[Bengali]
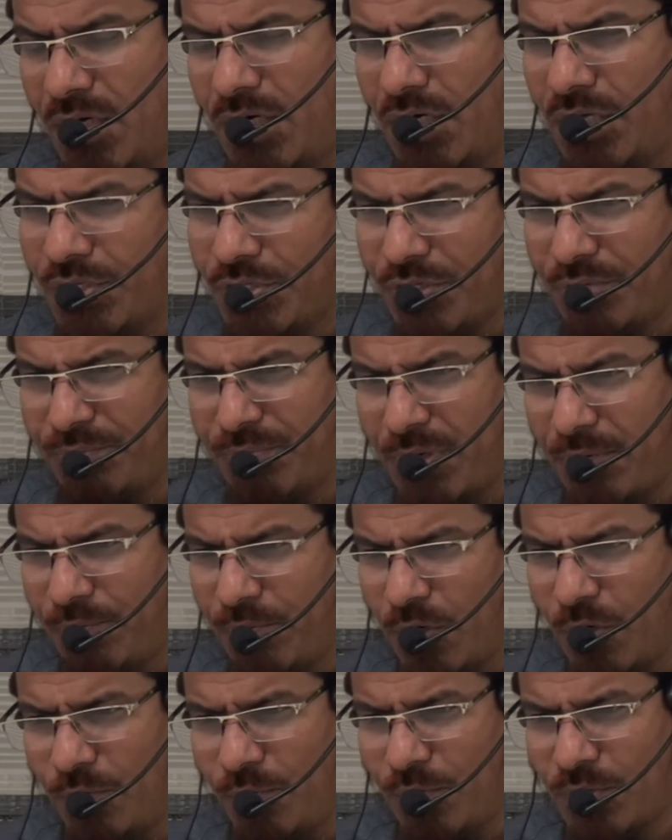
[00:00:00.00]
হয়তো আমরা
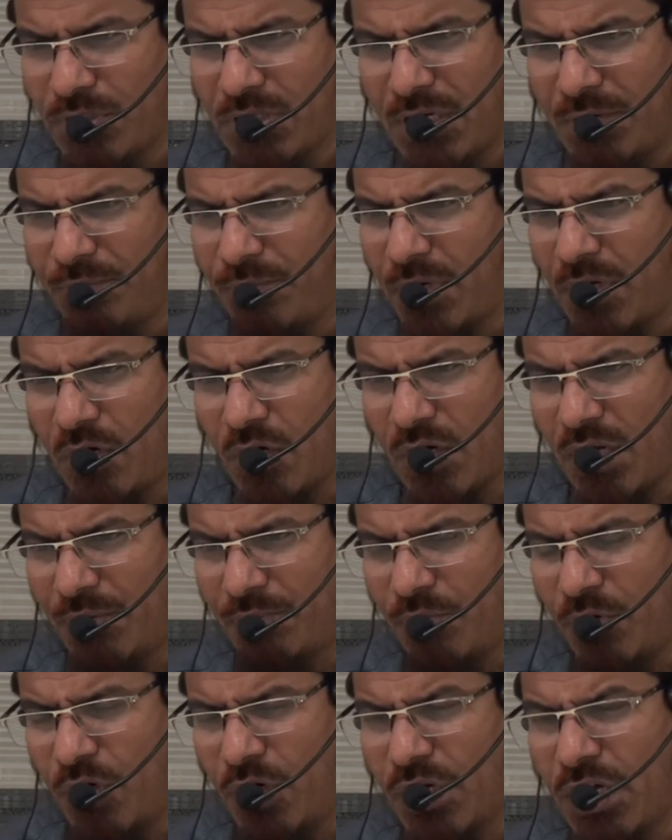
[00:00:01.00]
বলবো যে আমরা
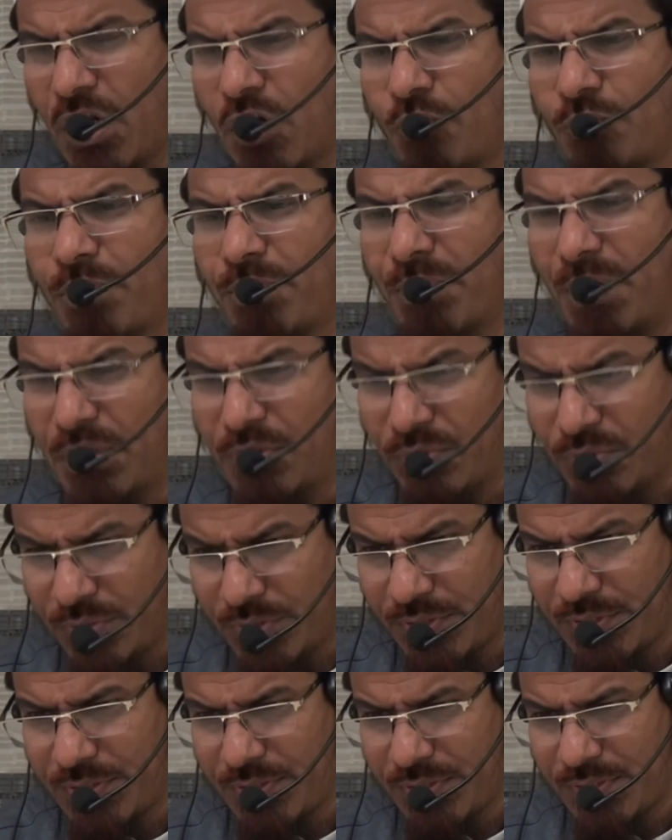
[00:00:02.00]
হলাম অনারবি
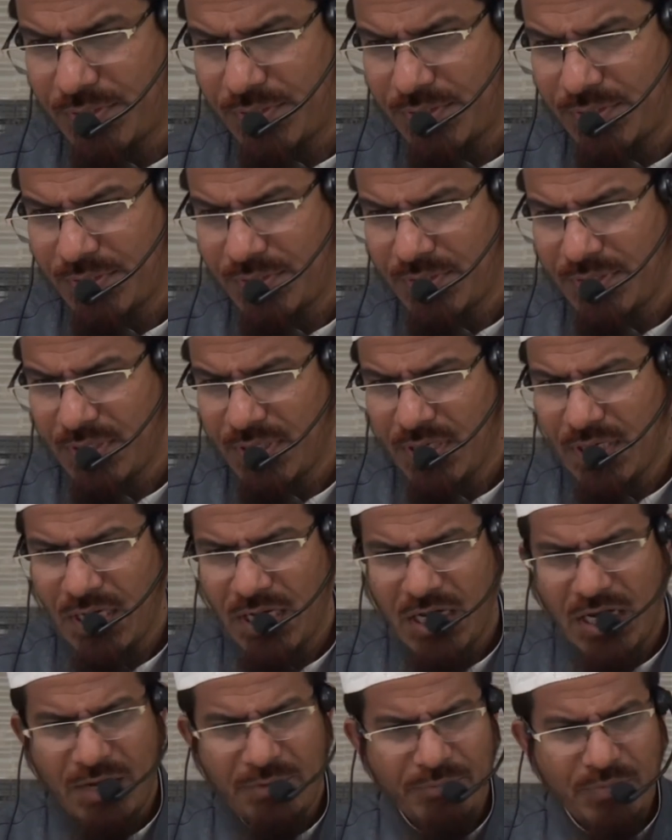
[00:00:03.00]
মানুষ
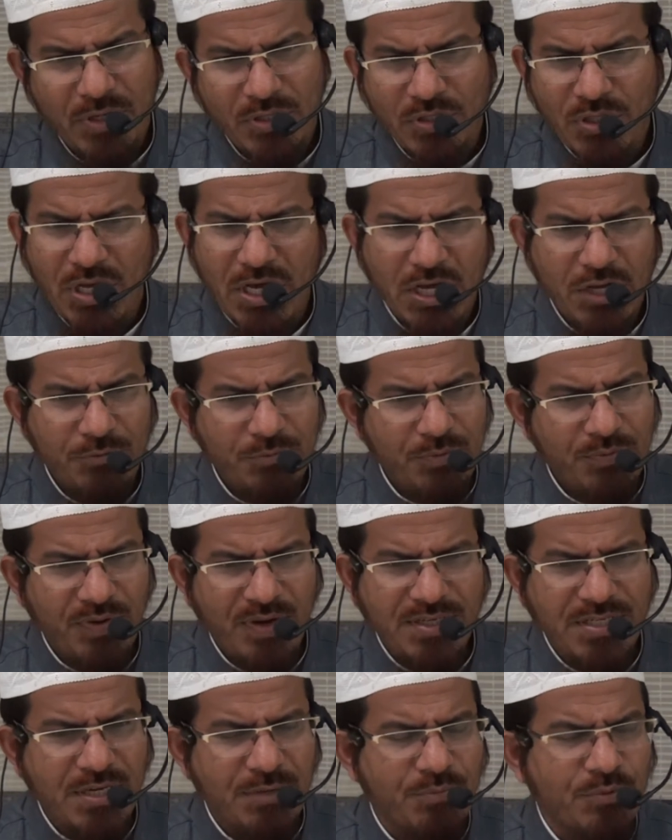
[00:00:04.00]
আমরা তো আরবি
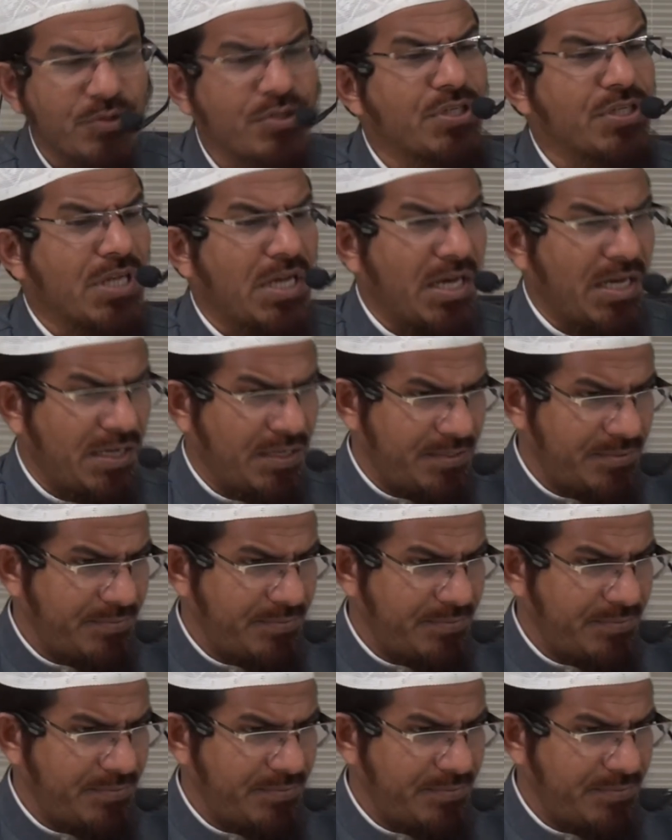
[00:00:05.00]
ভাষা বুঝি না